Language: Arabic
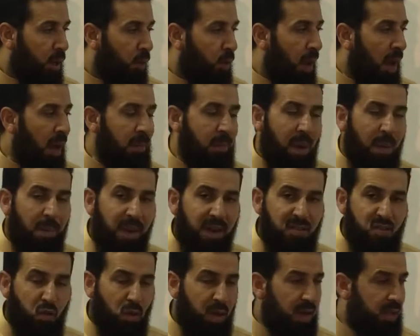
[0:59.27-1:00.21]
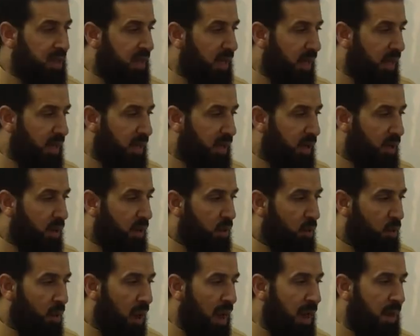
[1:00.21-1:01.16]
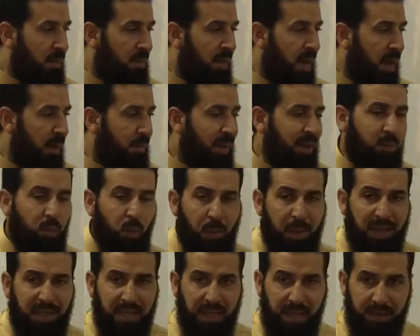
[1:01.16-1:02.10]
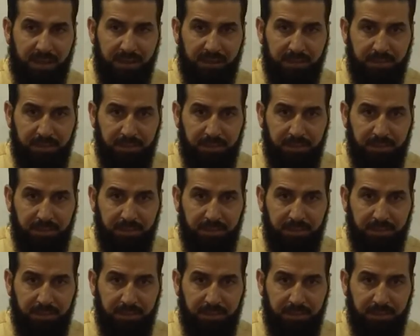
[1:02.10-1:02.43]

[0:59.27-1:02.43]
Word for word: وإما مكسورتان وإما مضمومتان